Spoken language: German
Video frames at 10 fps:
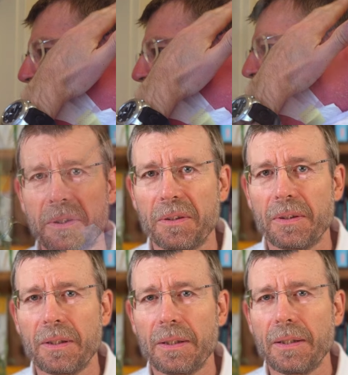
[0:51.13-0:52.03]
kommt.
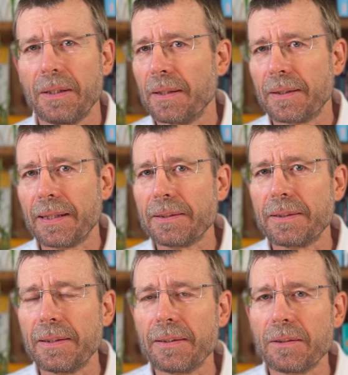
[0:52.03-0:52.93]
Das
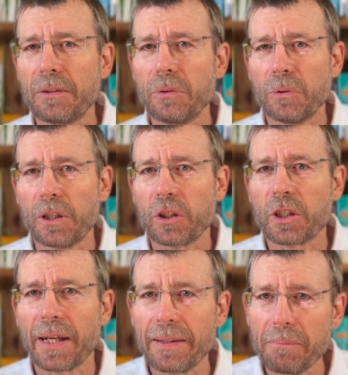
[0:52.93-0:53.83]
sieht nur
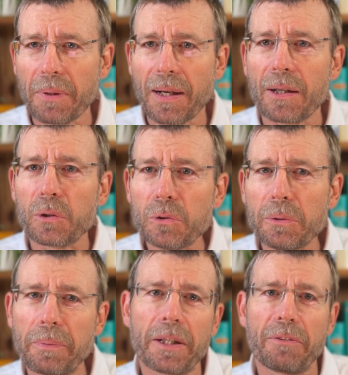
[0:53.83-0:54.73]
scheinbar
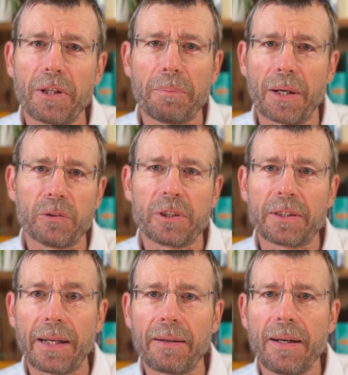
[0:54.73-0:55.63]
unbequem aus,
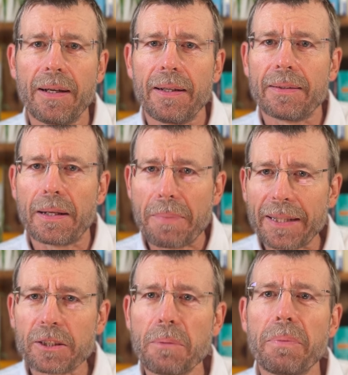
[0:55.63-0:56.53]
denn den
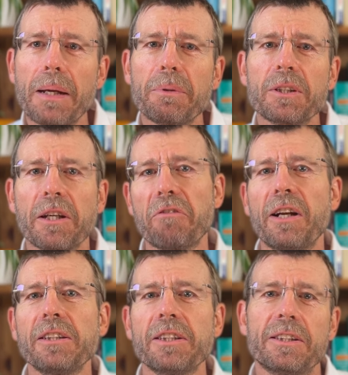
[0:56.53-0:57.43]
meisten Babys
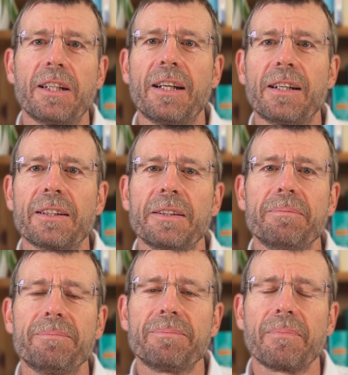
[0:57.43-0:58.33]
gefällt diese Lage.
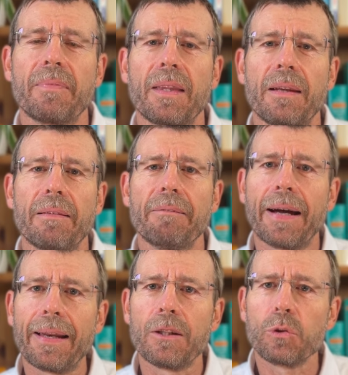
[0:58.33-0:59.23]

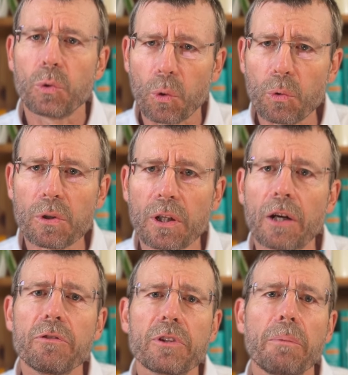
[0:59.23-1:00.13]
Weil Druck
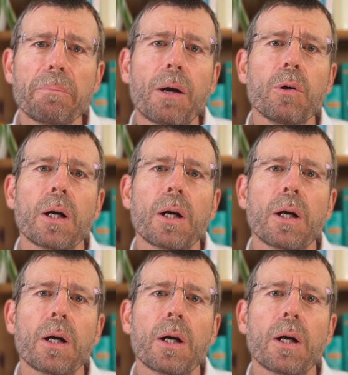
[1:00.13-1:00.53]
auf den Bauch